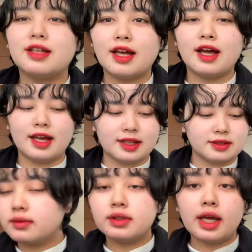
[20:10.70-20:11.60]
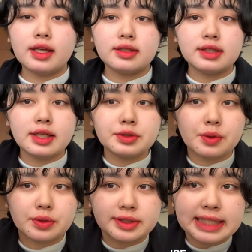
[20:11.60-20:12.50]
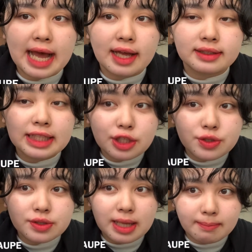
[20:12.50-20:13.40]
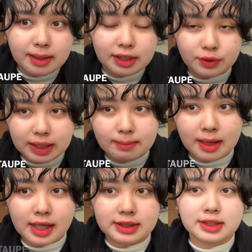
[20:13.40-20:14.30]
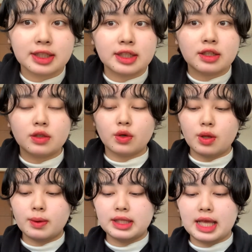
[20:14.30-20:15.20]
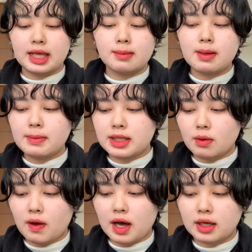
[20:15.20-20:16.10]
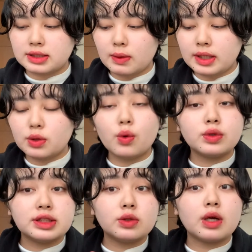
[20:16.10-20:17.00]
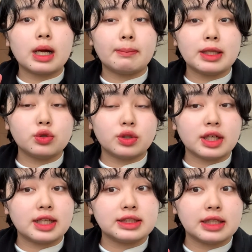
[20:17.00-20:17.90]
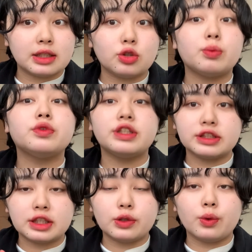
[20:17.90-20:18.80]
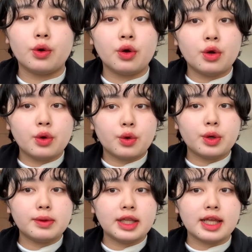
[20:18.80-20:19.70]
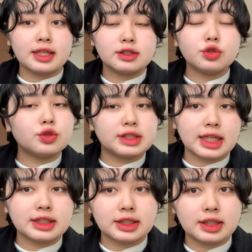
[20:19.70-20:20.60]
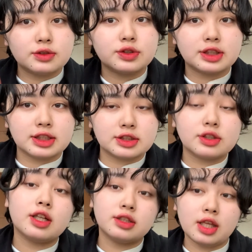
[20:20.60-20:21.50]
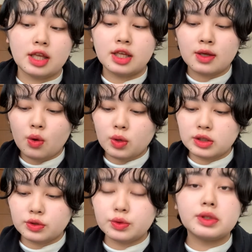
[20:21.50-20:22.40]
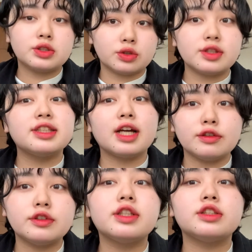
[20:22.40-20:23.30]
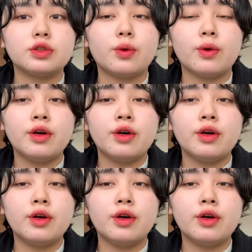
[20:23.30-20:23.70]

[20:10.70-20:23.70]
はいはい最後こちら23番でございますこれはね今までは触り心地とかがマットな感じだったと思うんですけどこれはねちょっとザラザラとした質感で他のとはちょっと違うんですよ